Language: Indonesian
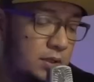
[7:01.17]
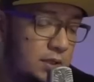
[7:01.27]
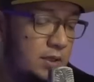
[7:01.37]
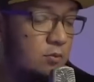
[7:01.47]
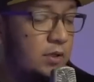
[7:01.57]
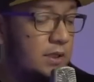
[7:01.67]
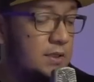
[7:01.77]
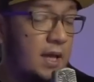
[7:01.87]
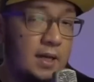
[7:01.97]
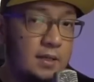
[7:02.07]
jadi unik
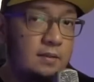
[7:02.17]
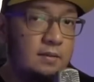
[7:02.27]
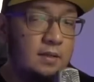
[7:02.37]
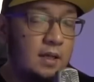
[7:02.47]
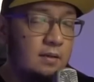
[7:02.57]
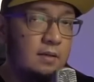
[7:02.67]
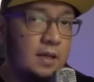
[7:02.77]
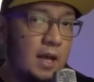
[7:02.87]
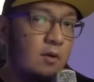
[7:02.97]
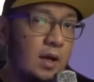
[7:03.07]
sekali dan
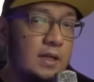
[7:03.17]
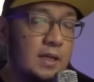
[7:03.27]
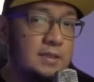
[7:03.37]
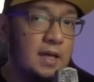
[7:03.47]
kalau kalian